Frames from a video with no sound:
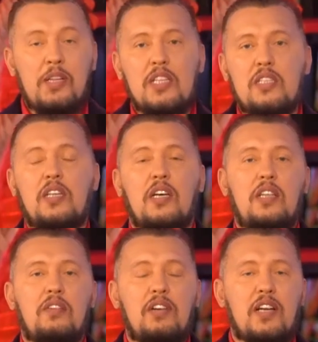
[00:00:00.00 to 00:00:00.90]
молодцы,
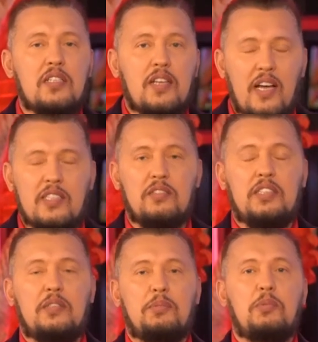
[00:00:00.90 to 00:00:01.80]
когда вы
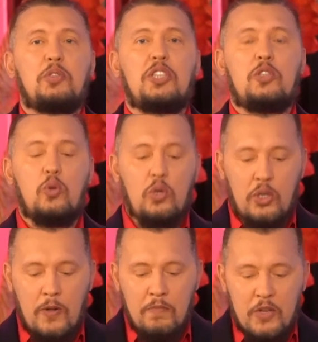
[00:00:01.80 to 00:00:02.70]
рассказываете. Потому что
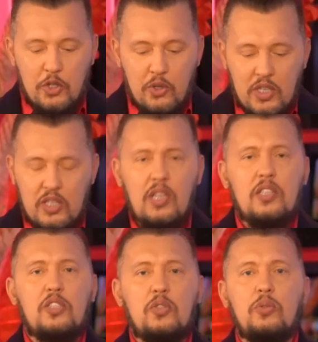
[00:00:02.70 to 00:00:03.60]
то, что
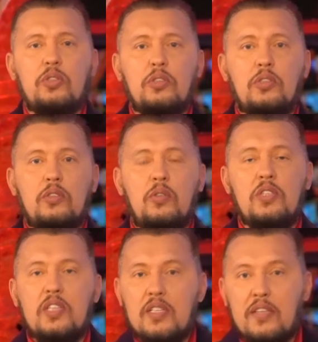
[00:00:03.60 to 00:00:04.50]
сказал Иисус,
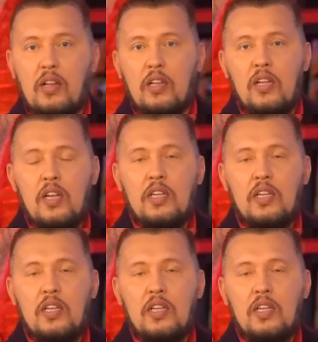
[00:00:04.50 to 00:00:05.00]
Он сказал,